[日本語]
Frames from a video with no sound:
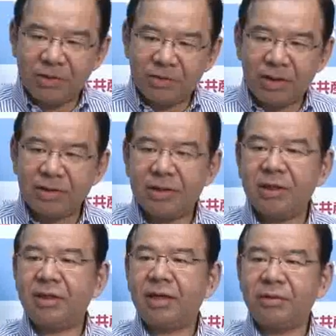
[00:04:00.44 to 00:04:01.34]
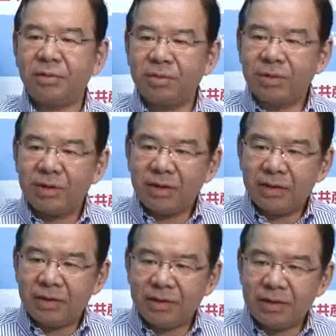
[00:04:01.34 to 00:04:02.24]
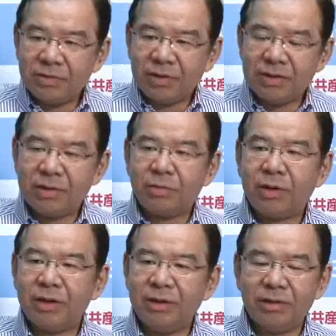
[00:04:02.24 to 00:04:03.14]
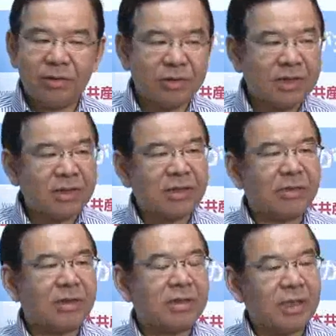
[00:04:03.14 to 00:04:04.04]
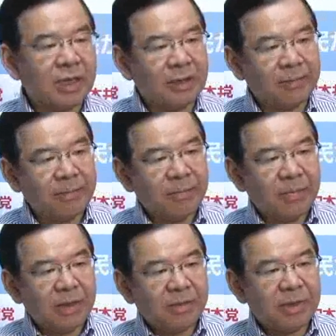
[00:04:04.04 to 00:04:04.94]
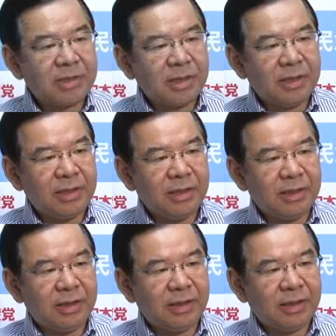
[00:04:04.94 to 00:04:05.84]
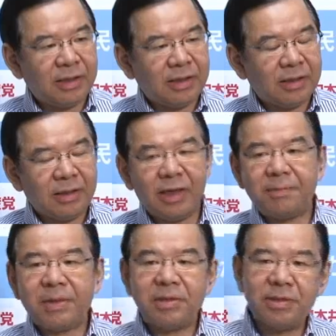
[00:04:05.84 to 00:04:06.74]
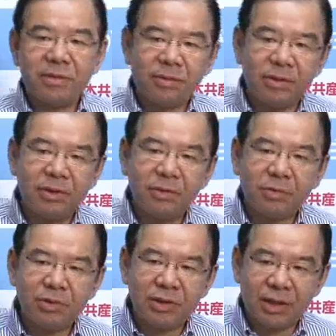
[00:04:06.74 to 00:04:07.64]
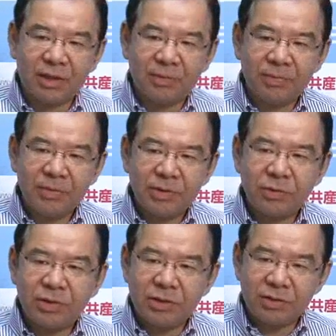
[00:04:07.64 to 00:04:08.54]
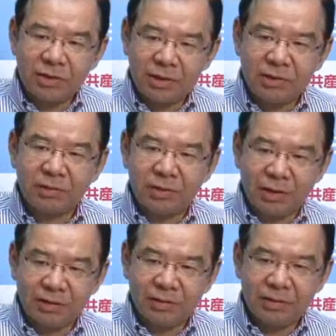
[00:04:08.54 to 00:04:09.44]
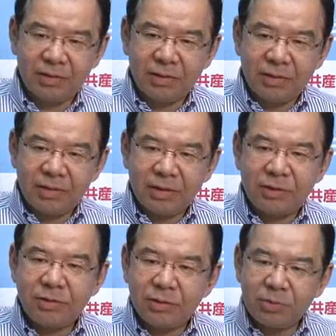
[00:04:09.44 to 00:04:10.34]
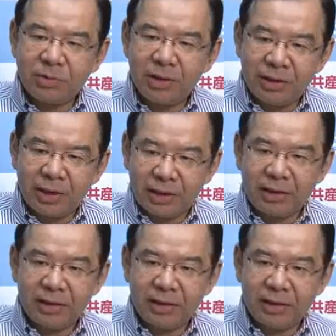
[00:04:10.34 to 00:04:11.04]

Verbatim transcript: 原子力安全委員会と原子力安全保安員という3社はですね、まさに原発事故を引き起こした直接の責任を負っている、収束もできない、